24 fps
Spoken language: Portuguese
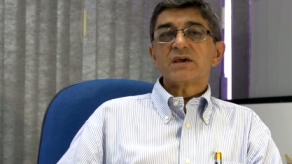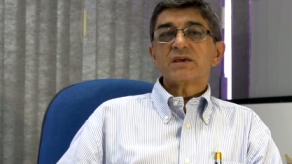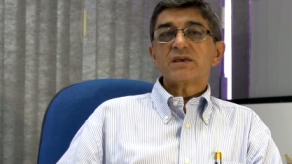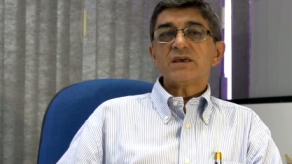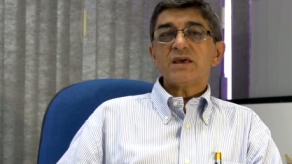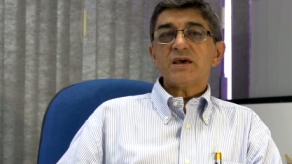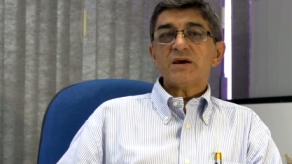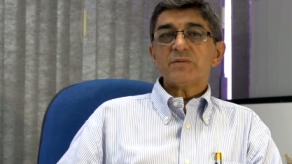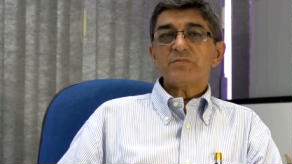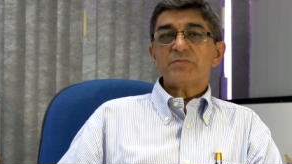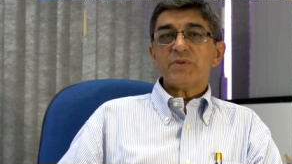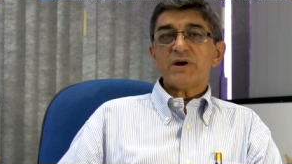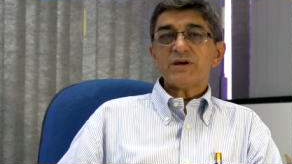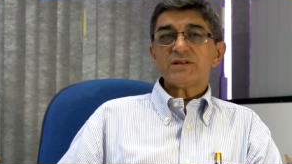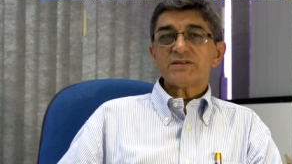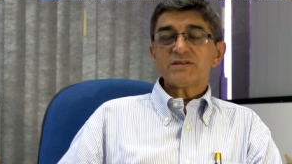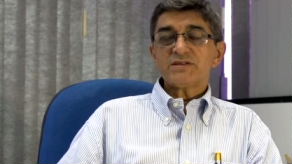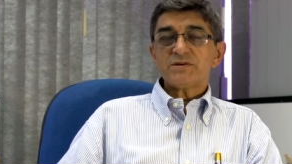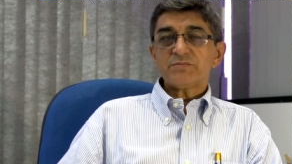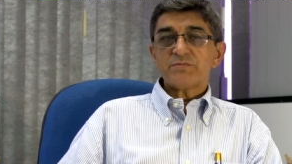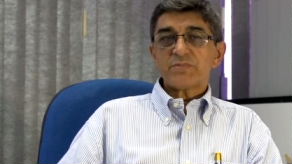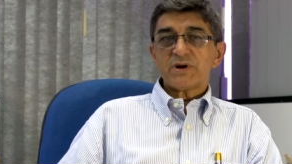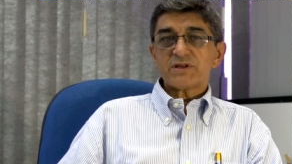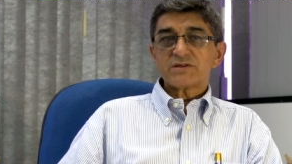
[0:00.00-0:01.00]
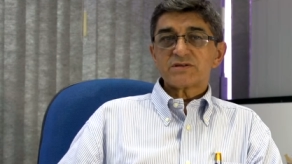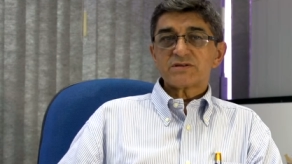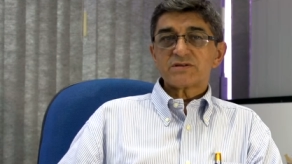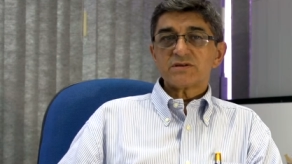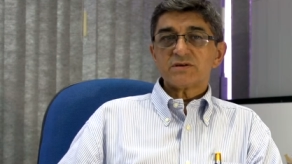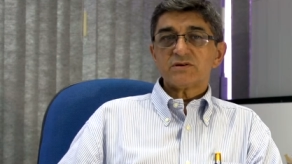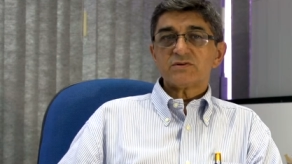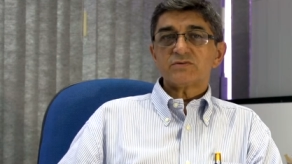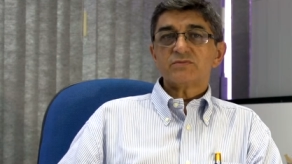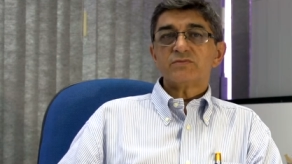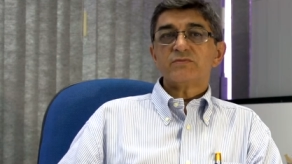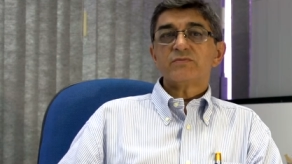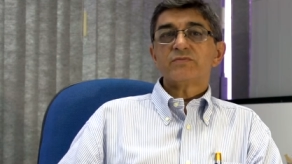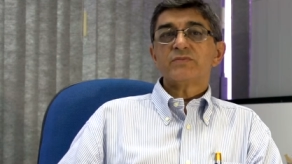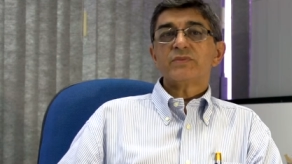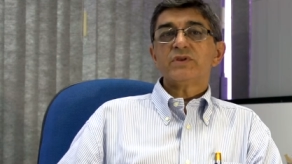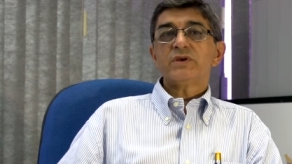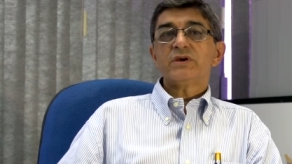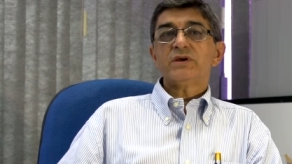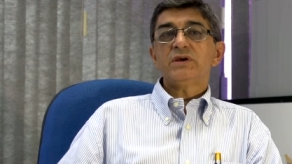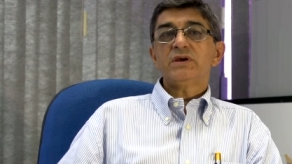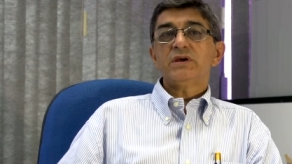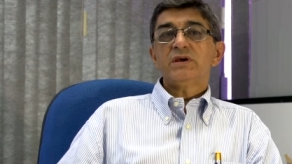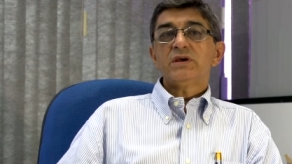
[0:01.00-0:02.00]
que é a participação,
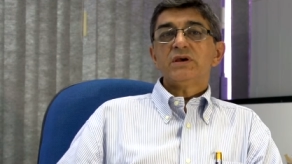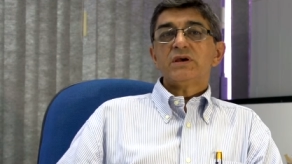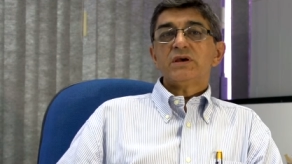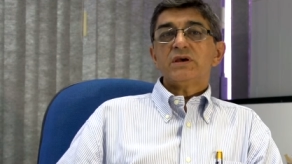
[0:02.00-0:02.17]
né?